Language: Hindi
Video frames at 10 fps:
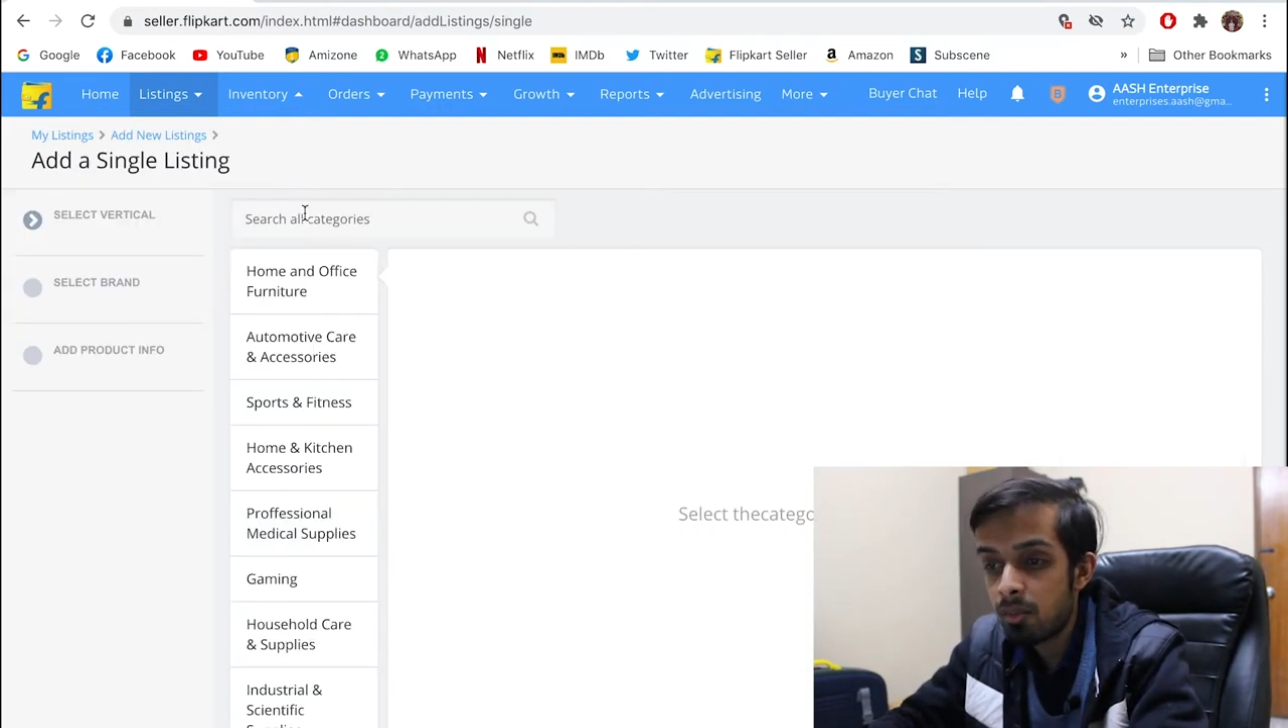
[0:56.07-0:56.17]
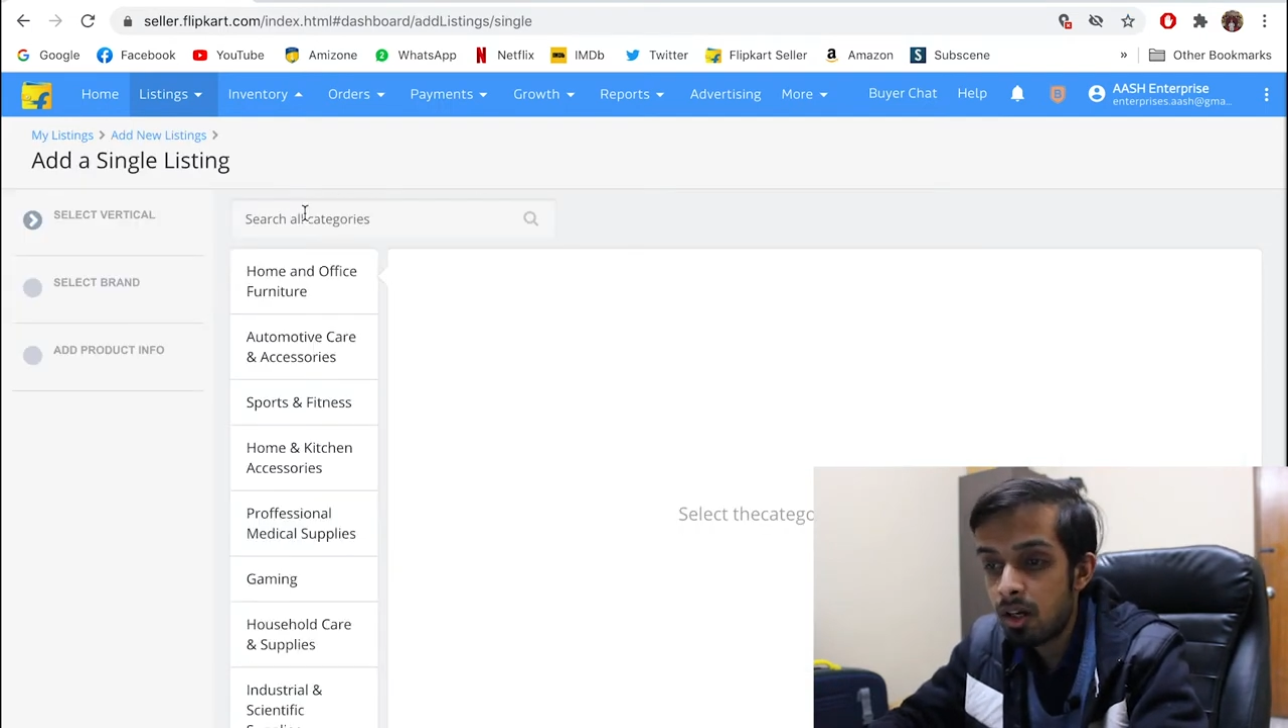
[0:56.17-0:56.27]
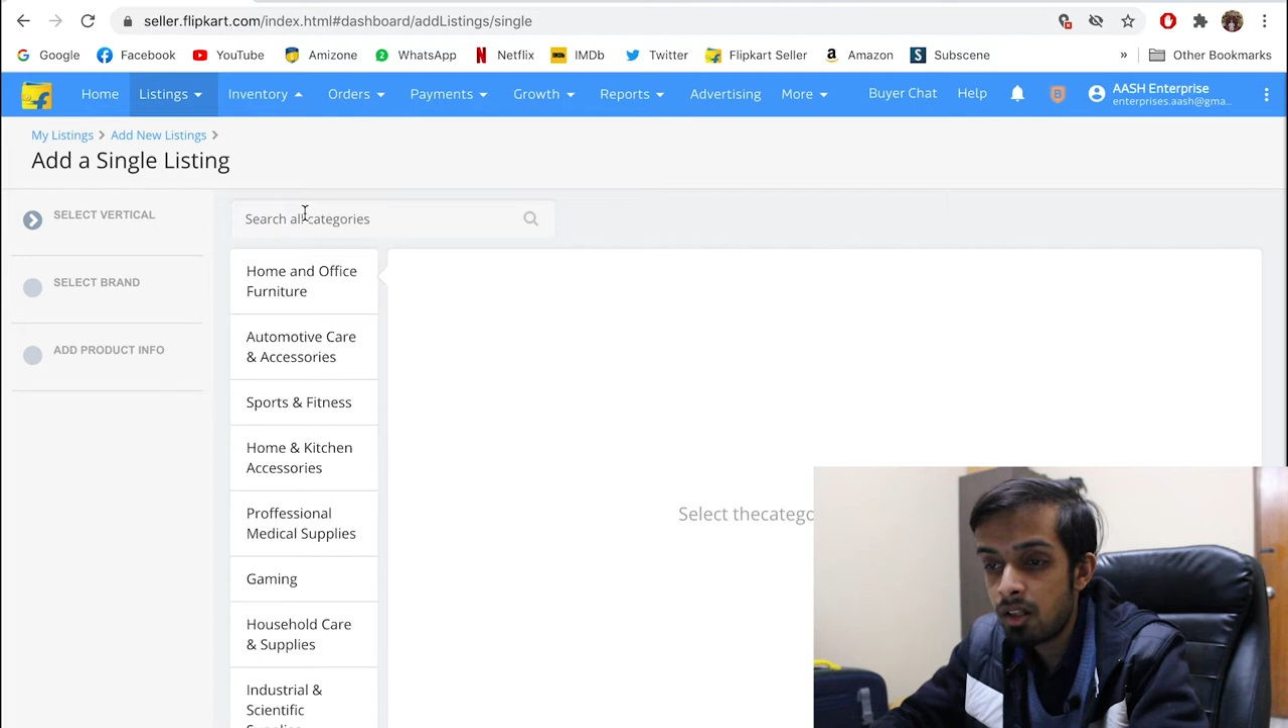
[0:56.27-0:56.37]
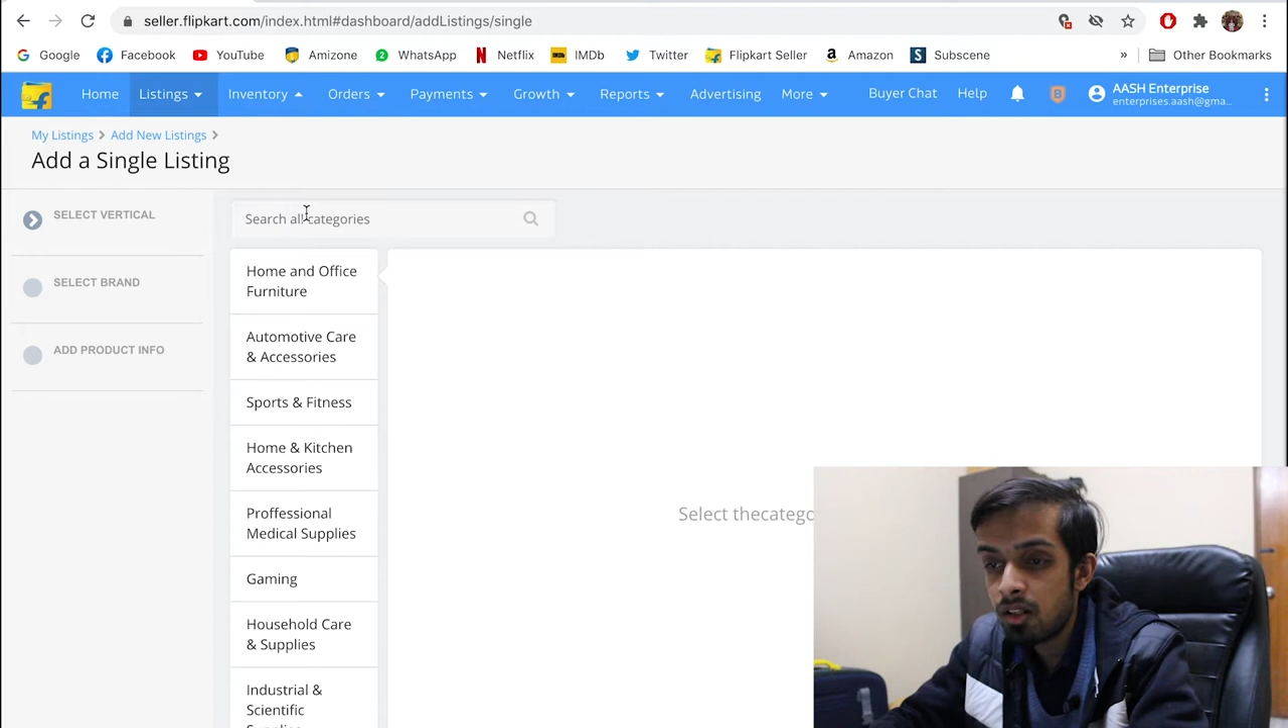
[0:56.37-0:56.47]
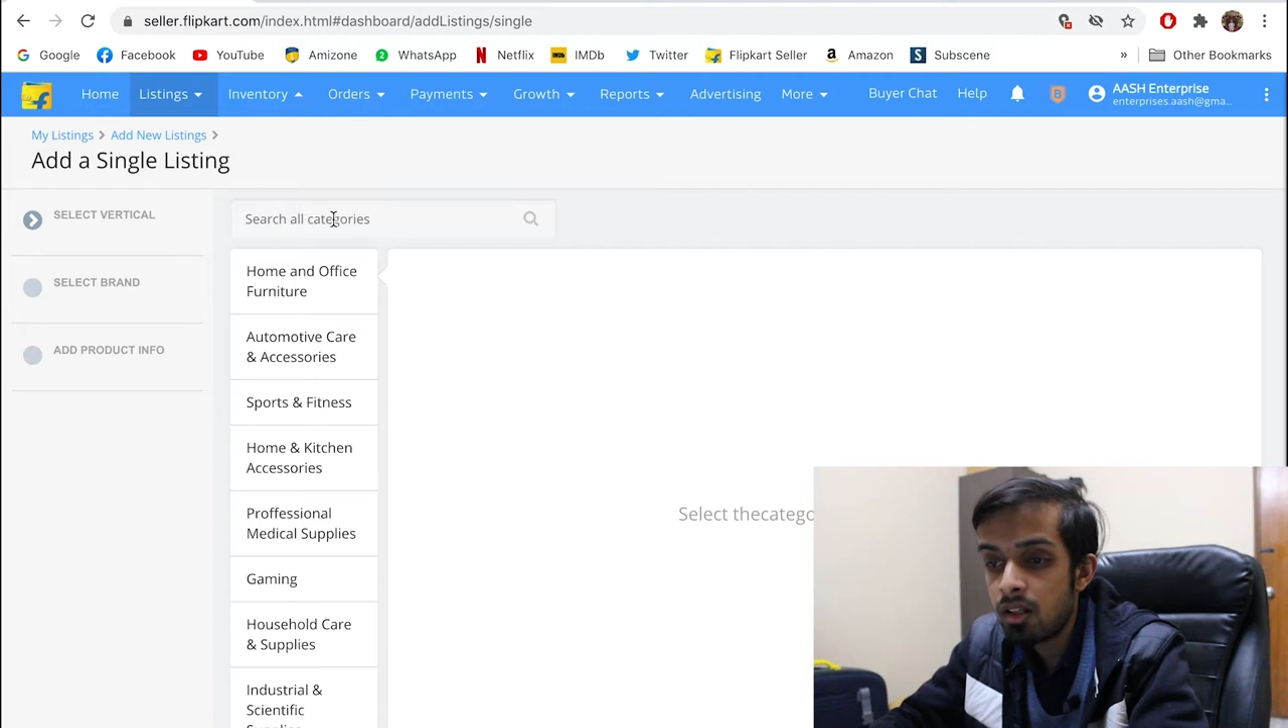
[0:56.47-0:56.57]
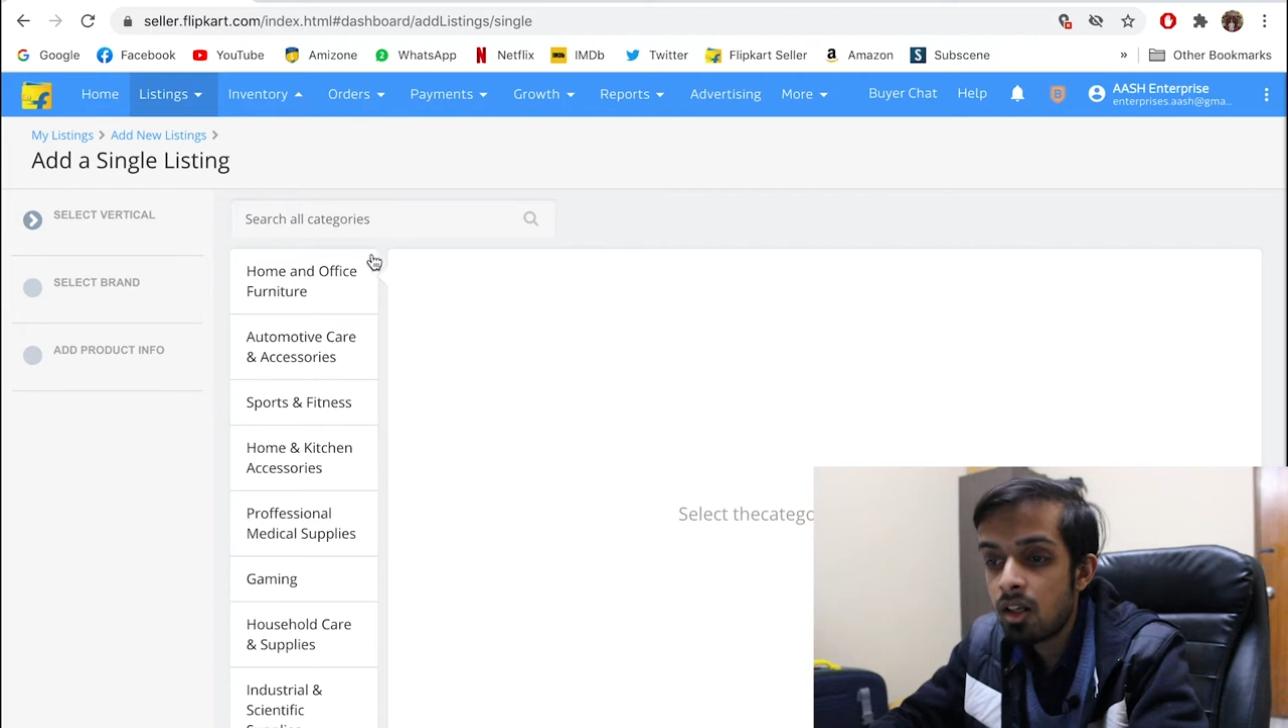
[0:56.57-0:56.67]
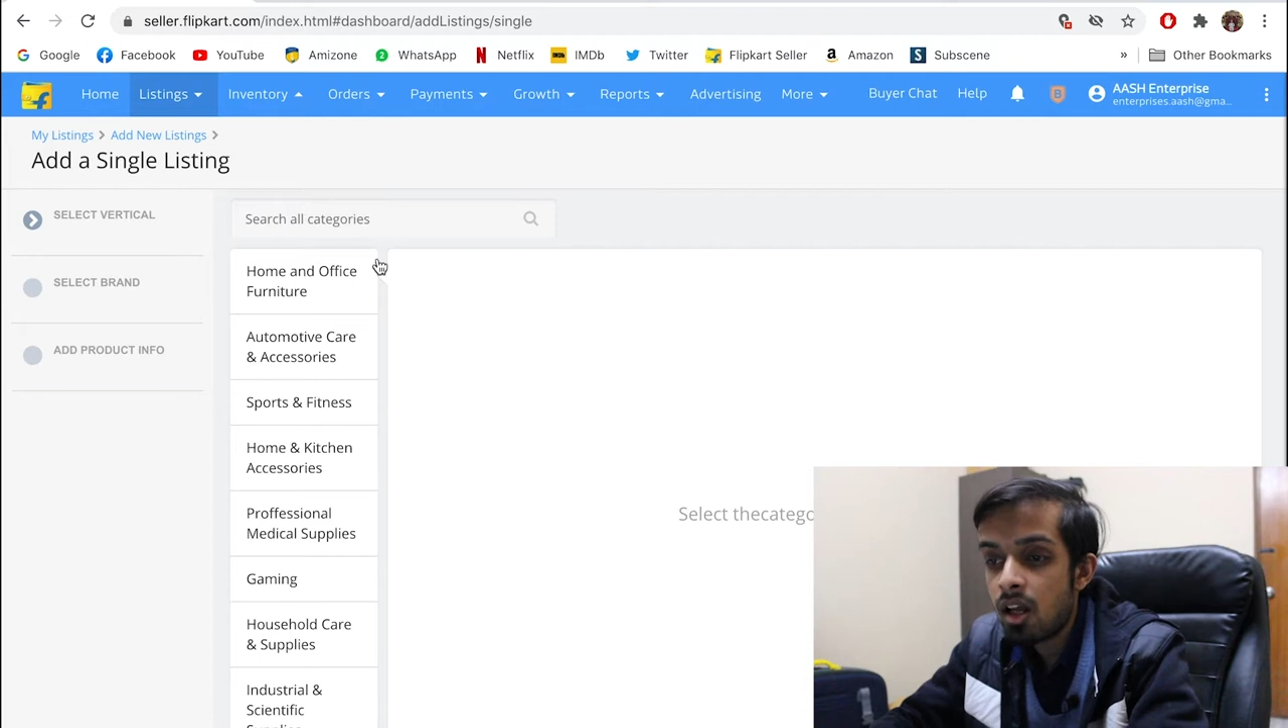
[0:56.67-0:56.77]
के बाद